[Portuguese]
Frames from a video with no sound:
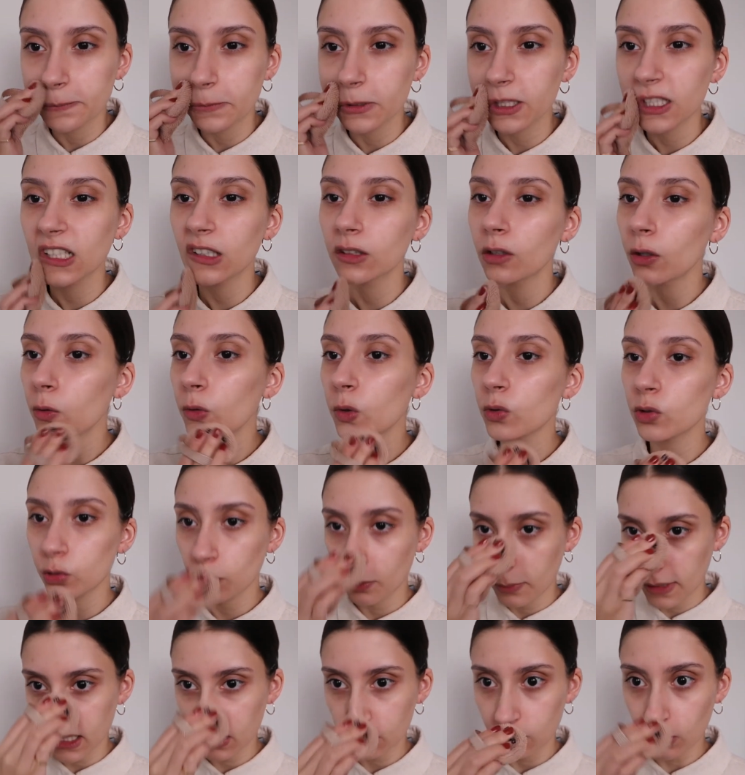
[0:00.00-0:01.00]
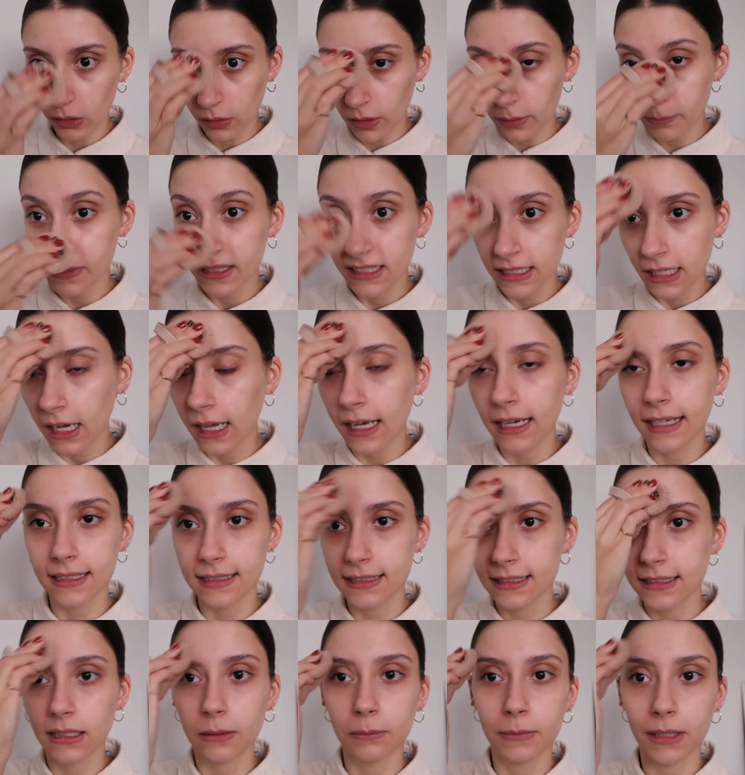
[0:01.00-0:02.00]
porque eu não uso mesmo água micelar
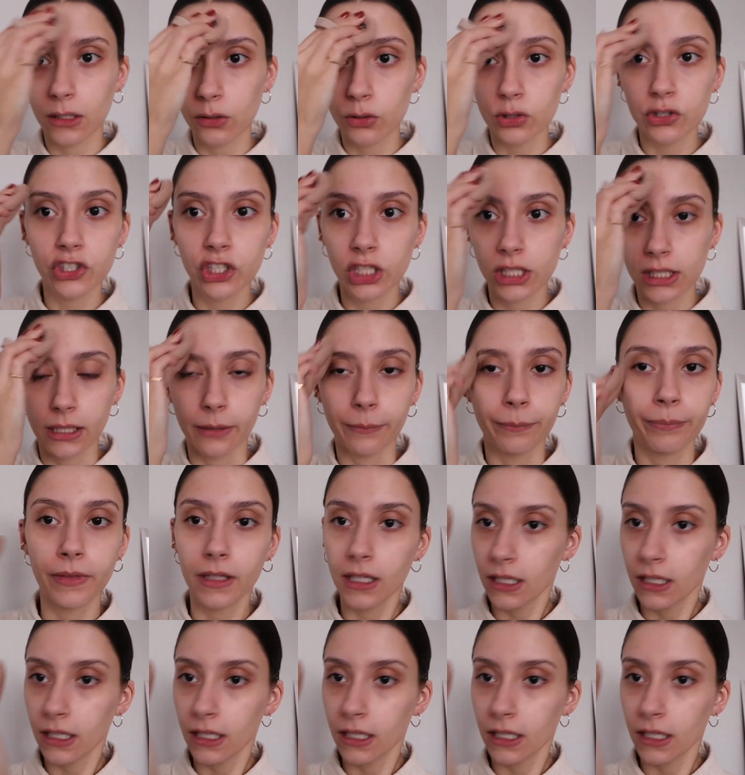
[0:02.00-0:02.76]
assim na minha rotina.